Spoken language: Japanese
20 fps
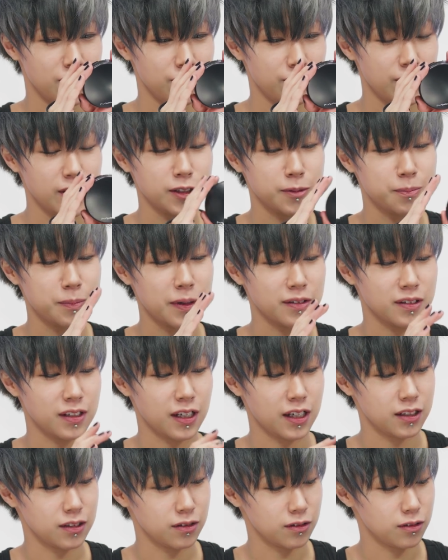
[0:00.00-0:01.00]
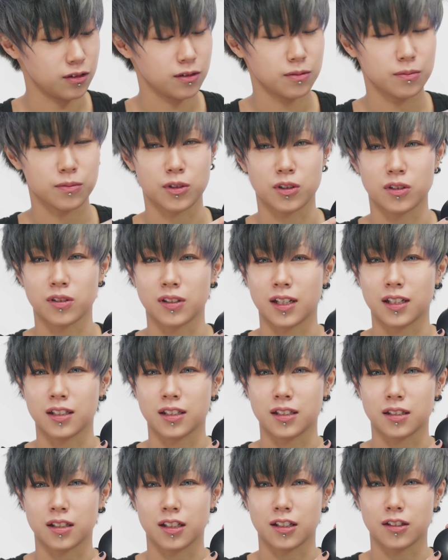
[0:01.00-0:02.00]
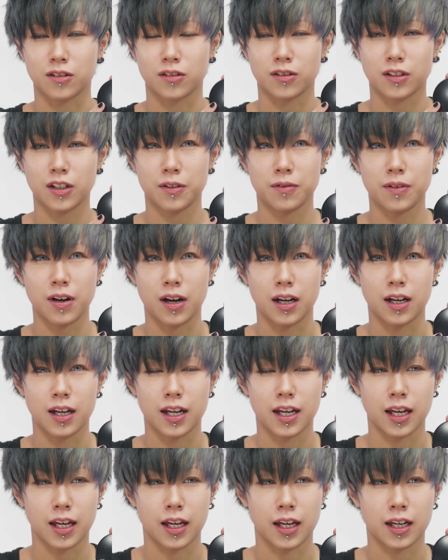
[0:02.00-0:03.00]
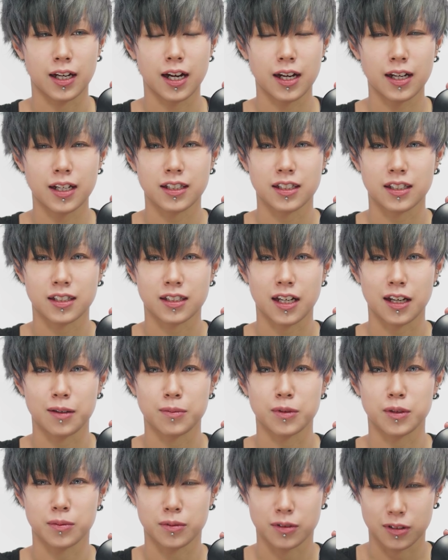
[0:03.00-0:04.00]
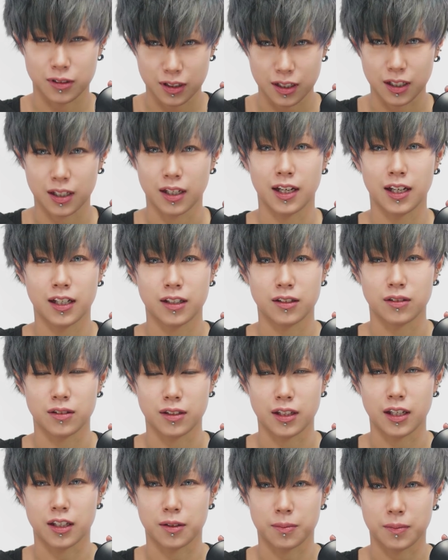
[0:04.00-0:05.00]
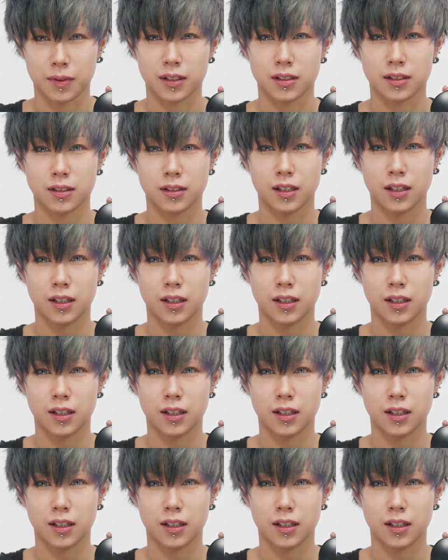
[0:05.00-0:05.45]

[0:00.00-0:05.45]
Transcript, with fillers: フェイスパウダーのものなんですけどこれは、えー、影にしたい部分に塗っていきます、